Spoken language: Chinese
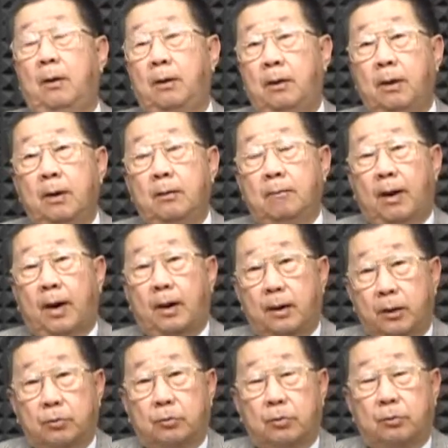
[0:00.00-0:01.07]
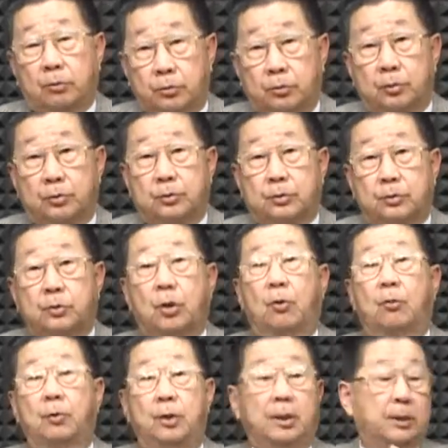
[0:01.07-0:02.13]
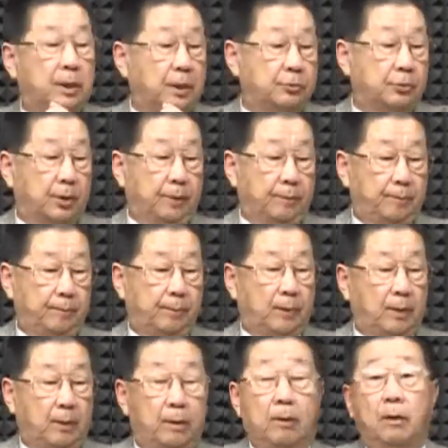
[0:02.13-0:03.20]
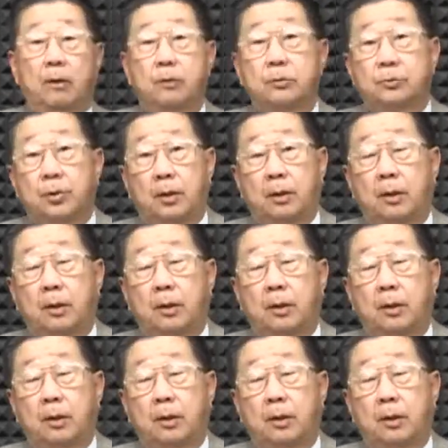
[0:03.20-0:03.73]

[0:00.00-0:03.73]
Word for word: 另外一种就是抽遗产税，所